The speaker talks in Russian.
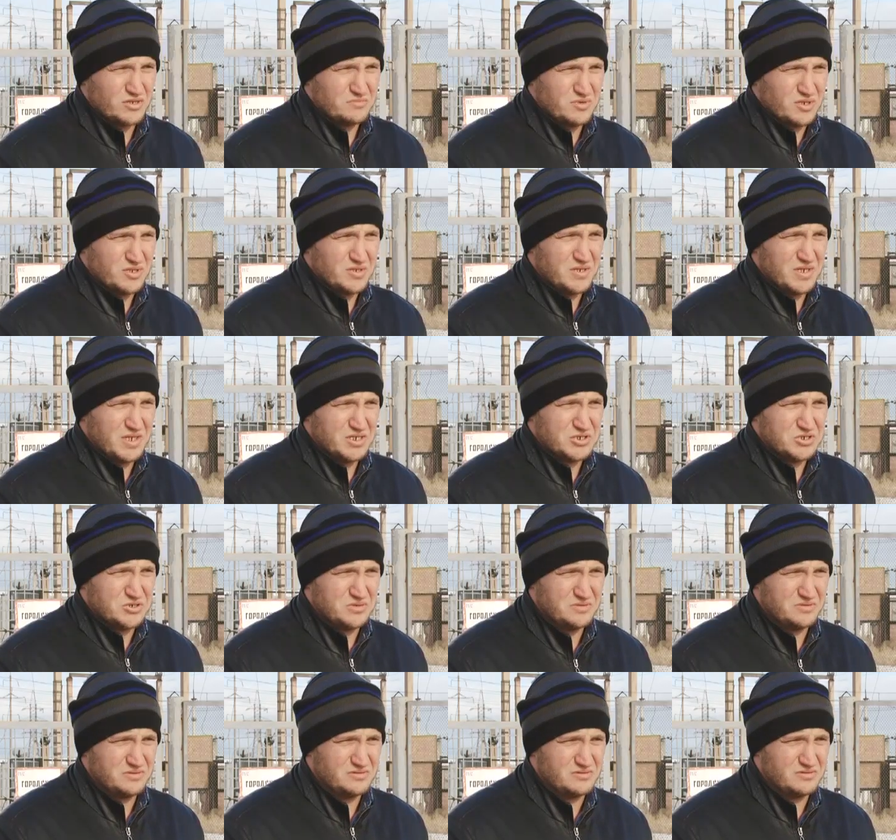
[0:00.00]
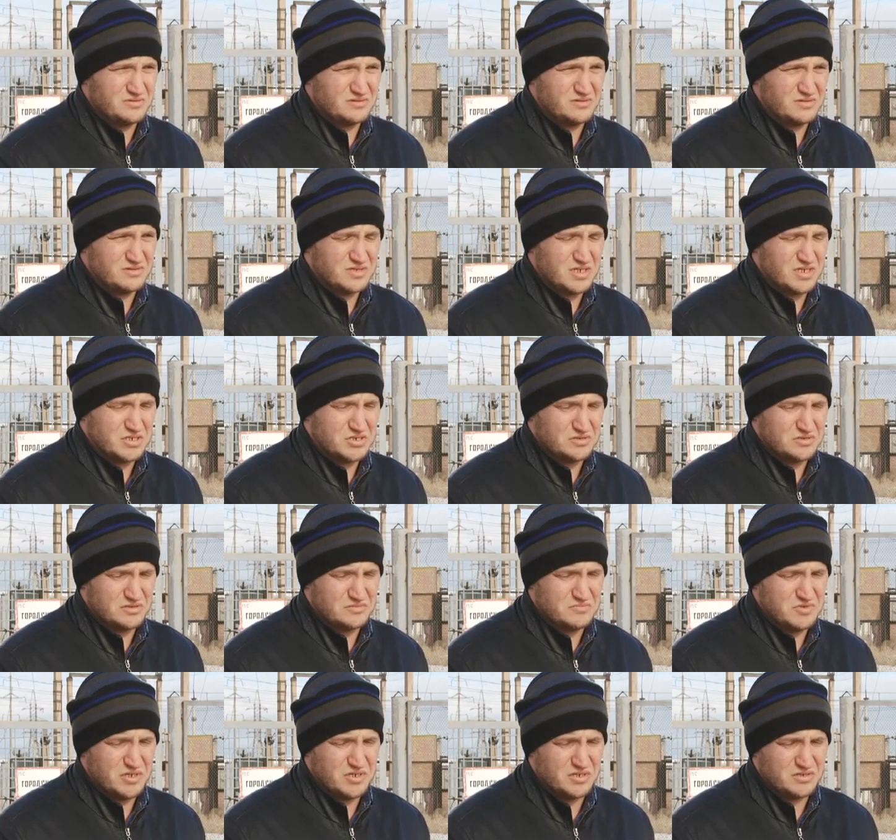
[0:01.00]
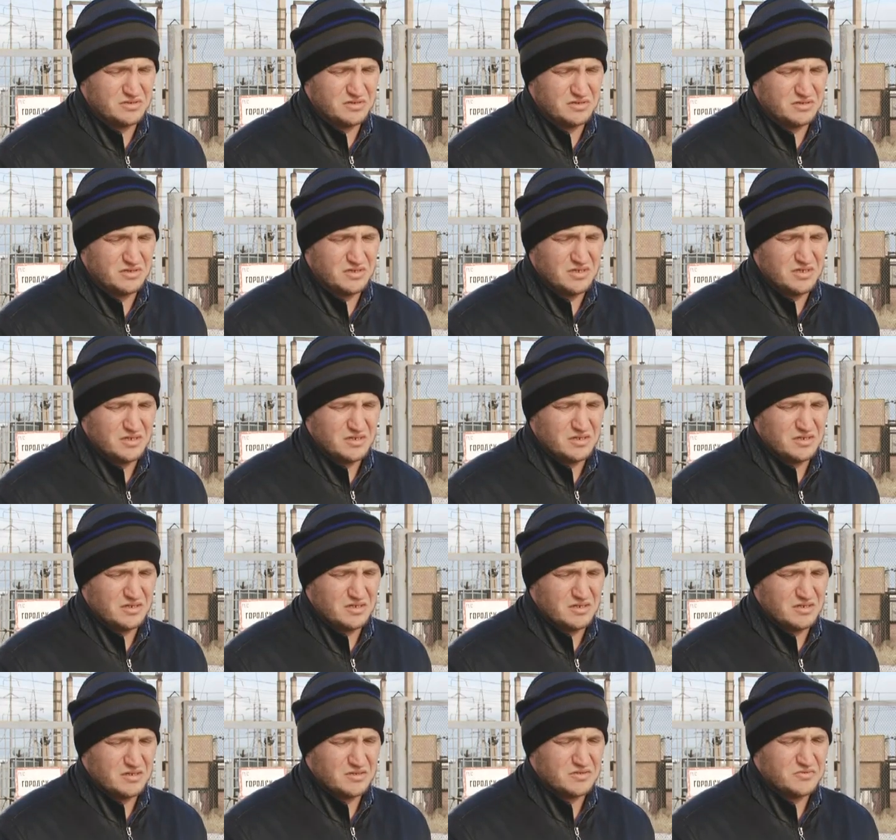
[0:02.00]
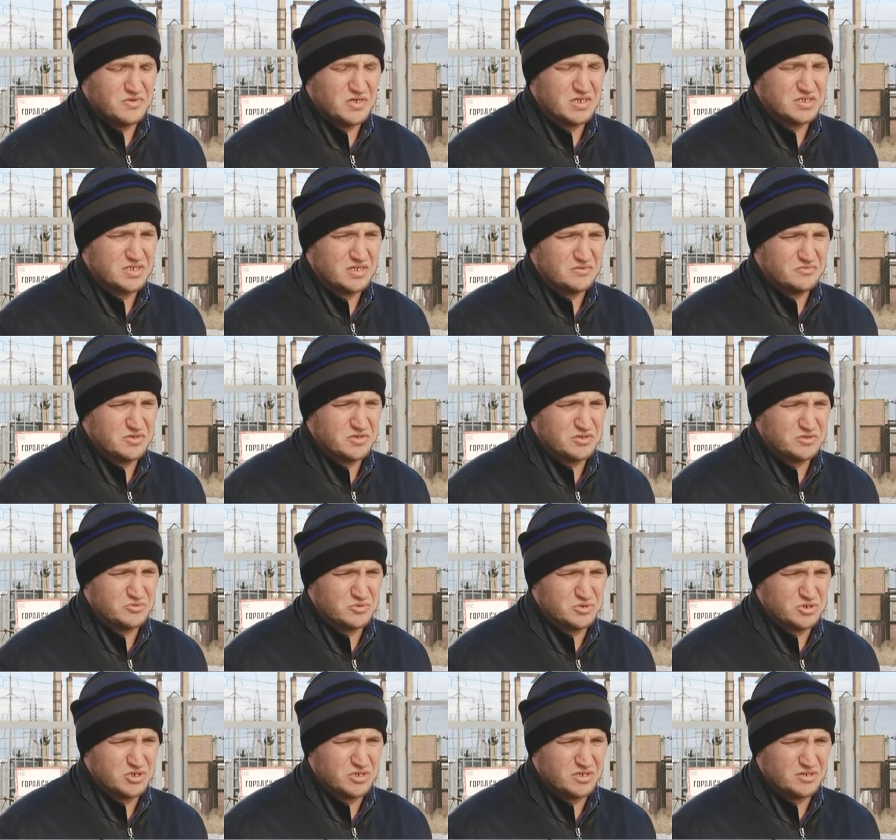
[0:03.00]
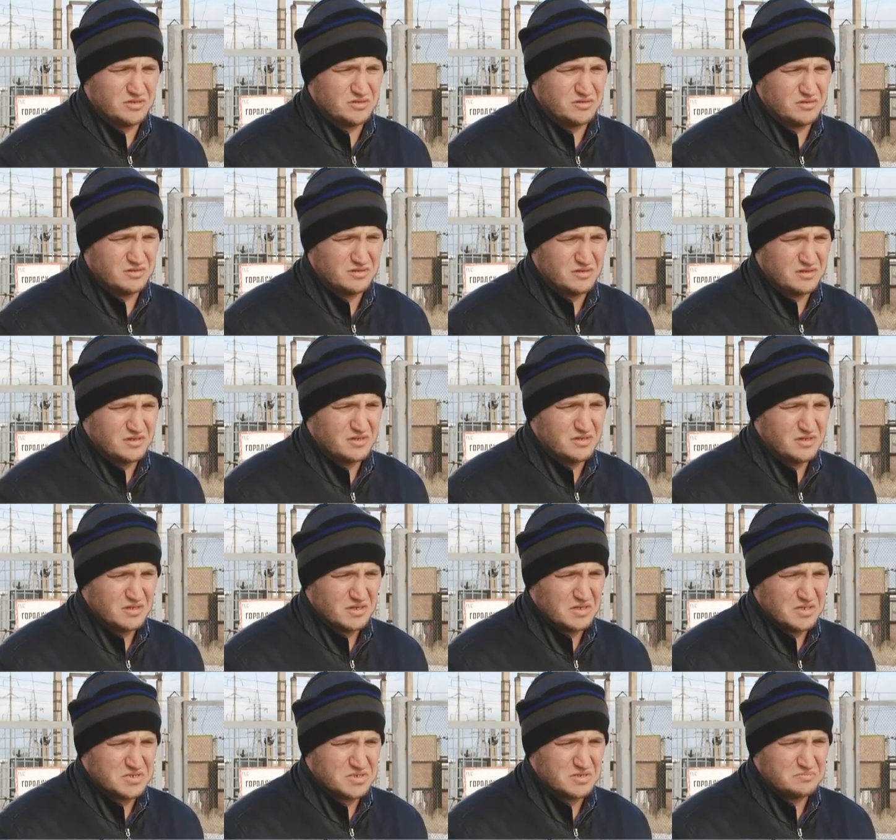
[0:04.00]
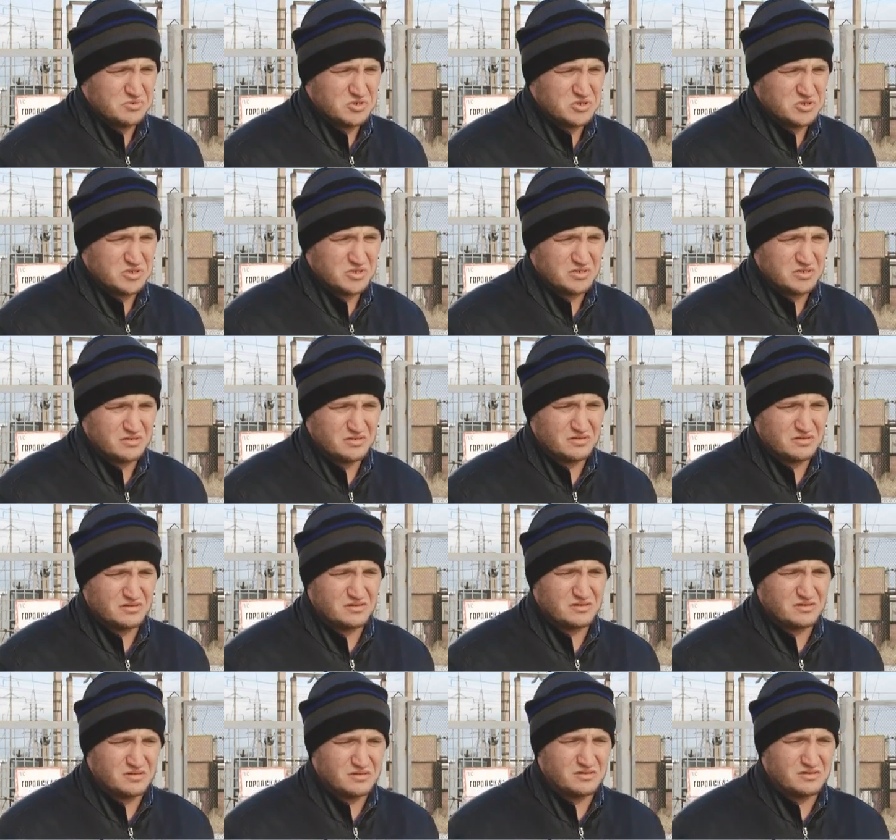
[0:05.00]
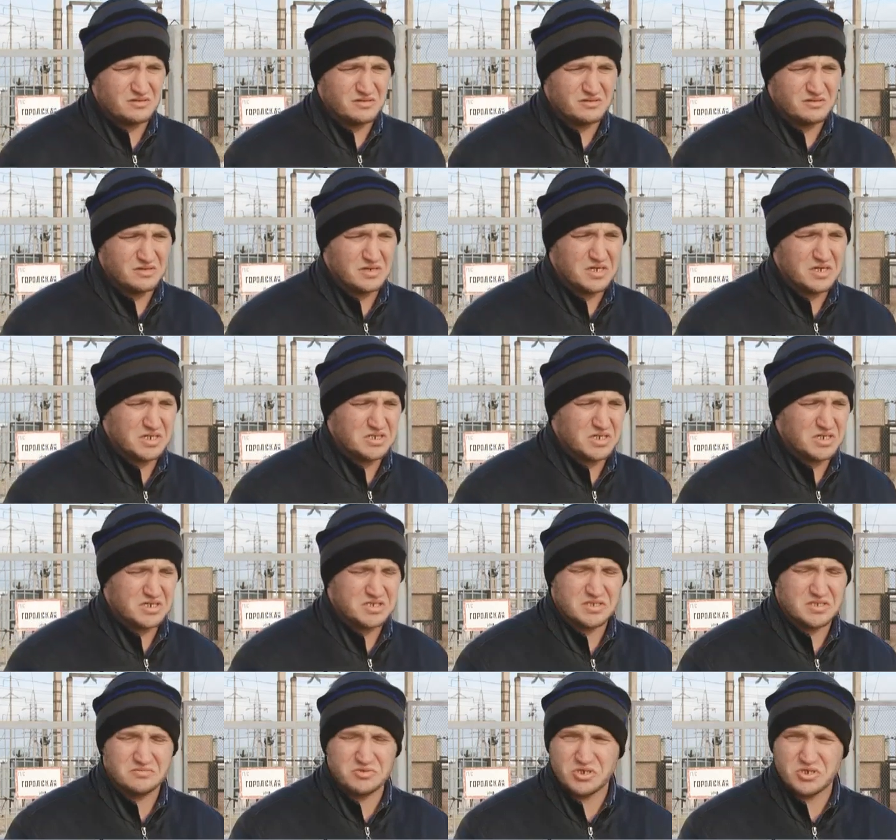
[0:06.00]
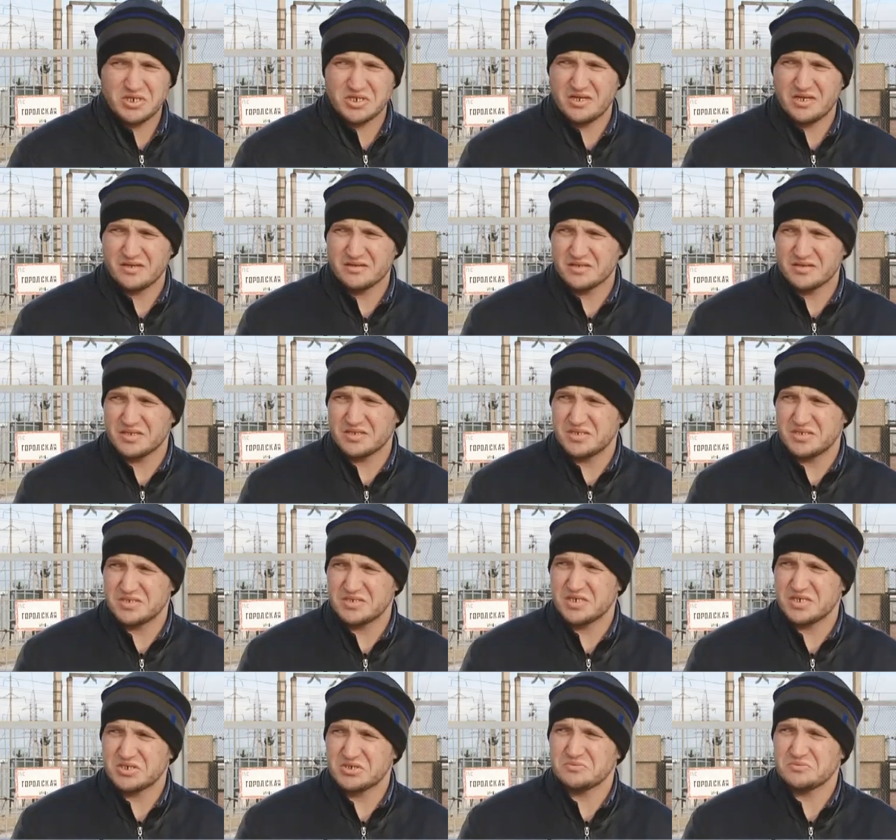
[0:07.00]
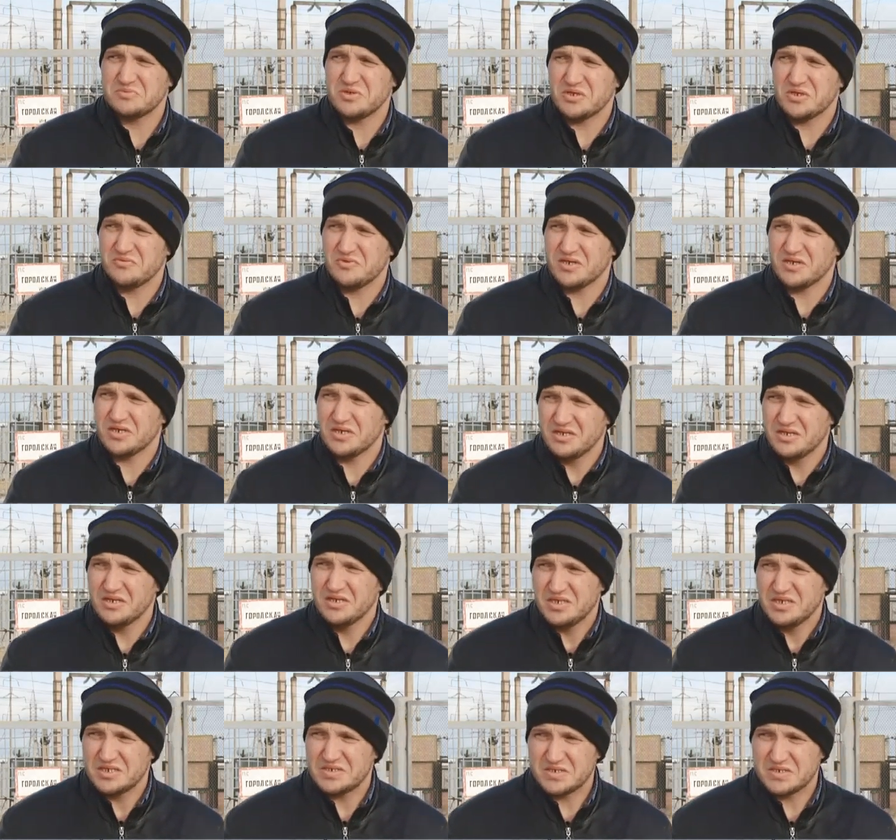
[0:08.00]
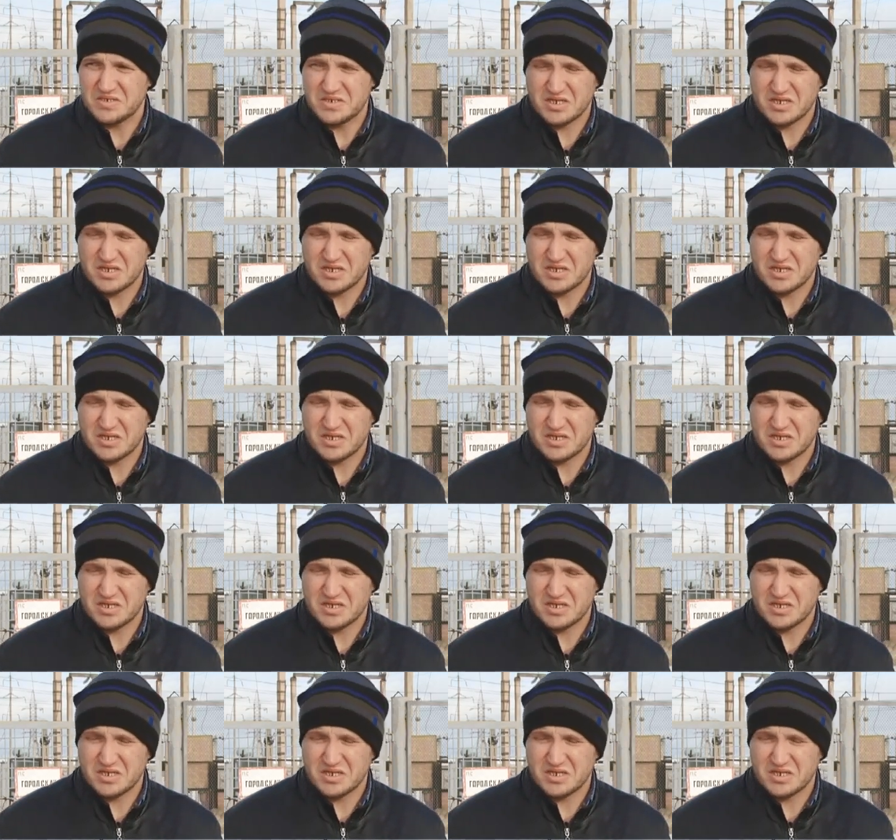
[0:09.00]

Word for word: Балхаш, э, значит, имеет две основные точки запитки э, электроснабжения. Это значит первое со